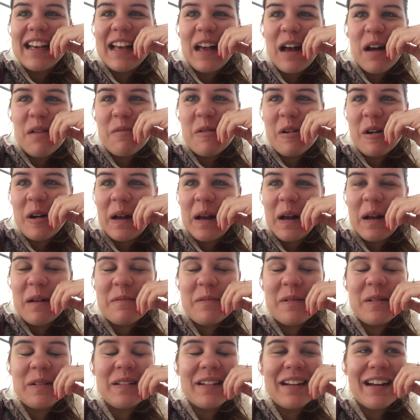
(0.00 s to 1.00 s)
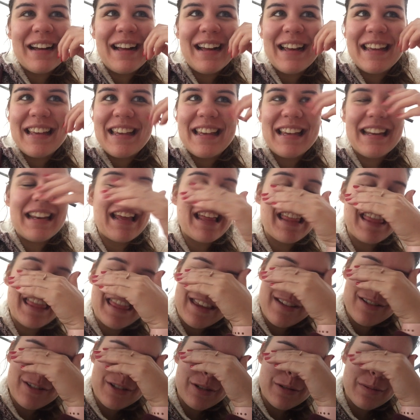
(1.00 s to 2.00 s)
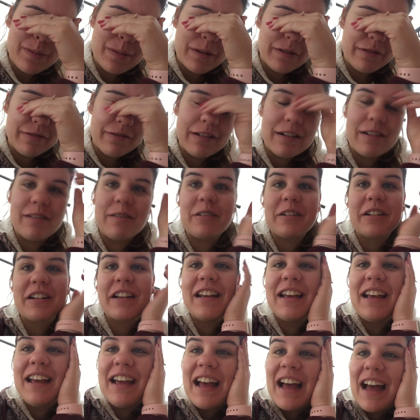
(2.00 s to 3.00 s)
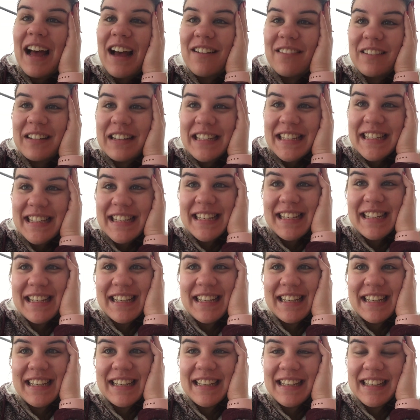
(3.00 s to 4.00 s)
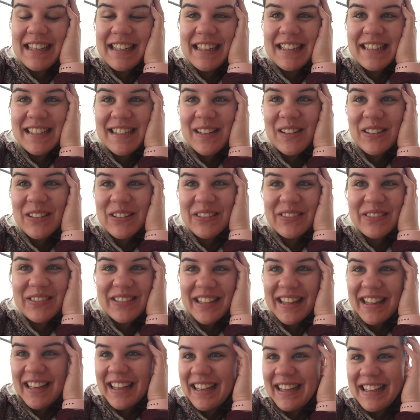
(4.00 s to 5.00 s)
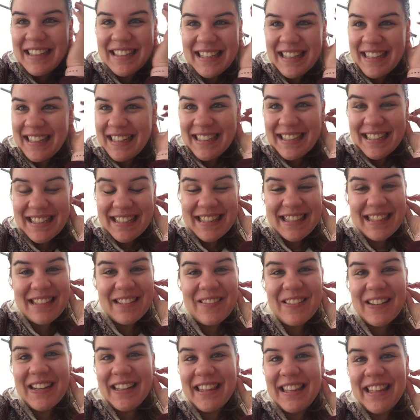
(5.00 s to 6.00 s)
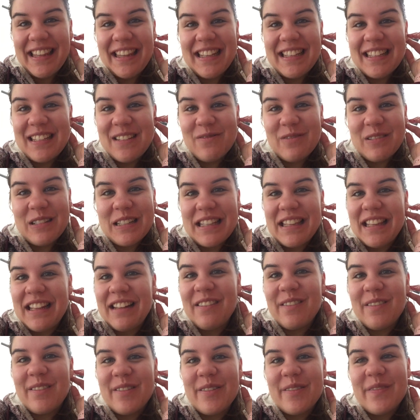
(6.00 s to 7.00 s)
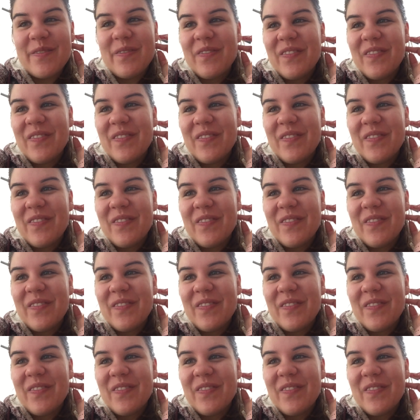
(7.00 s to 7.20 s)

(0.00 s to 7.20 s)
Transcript: Come on, come on. Ay, qué gracioso, por favor. A ver si, si os gusta. Es que es divertidísimo este loro.